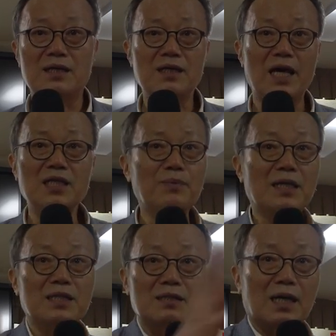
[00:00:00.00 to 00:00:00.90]
예?
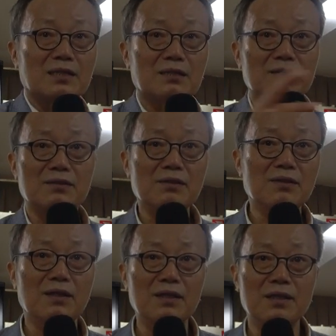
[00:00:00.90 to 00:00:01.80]
애니바디는 아니거든요.
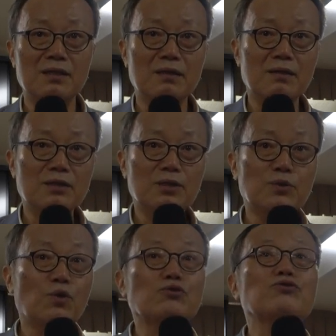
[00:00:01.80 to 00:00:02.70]
예?
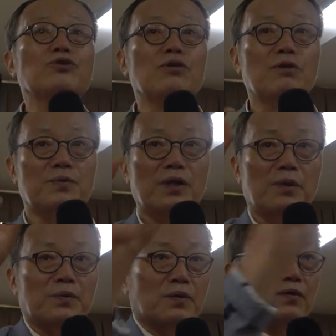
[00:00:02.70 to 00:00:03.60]
지금 교수처럼
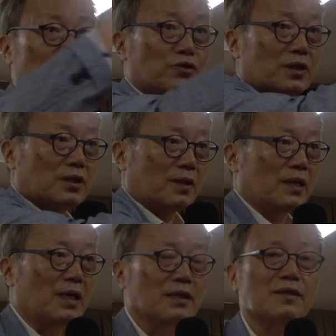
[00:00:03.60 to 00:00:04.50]
이렇게 특수한 사람.
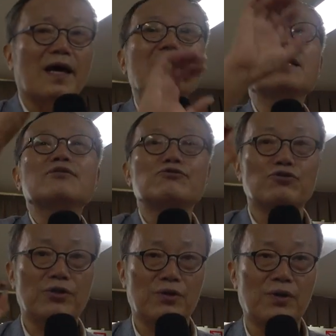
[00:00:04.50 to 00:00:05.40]
그래서
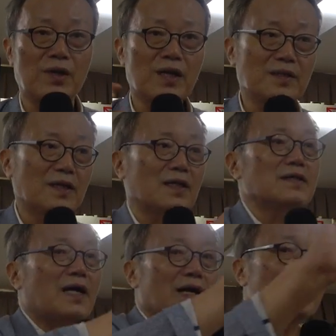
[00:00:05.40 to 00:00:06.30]
엘리트주의예요. 근데
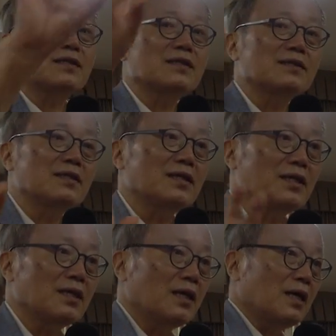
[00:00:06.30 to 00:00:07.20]
그
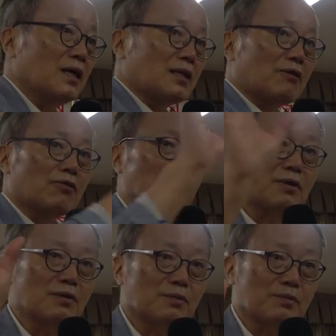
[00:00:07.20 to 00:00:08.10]
엘리트들이
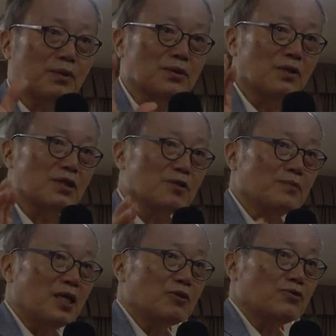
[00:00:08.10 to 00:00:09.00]
다뤘던
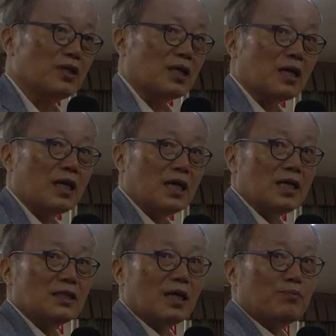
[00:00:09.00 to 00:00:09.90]
모더니즘 예술이
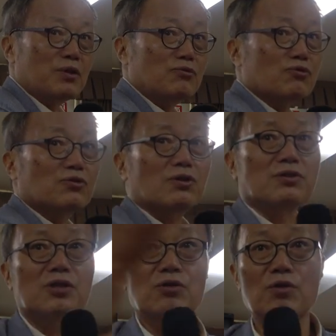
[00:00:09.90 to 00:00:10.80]
이제 민중
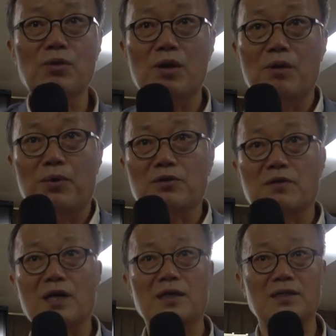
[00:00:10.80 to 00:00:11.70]
전체로
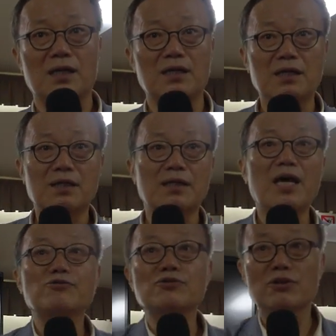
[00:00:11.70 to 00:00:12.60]
퍼져나간다.
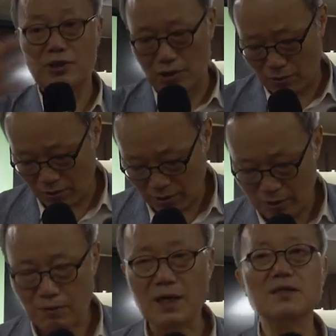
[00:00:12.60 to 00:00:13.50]
대중 전체로
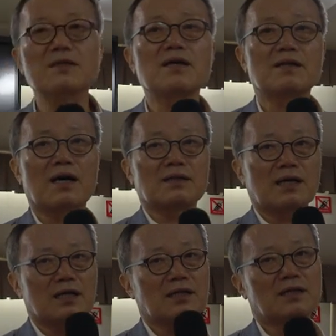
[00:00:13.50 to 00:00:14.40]
확산되어
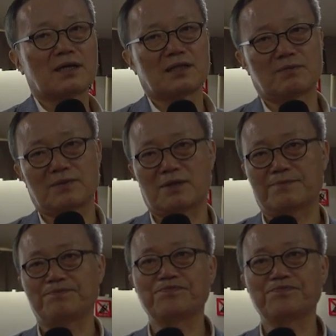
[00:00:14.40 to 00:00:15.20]
나간다. 이렇게 생각하십니다.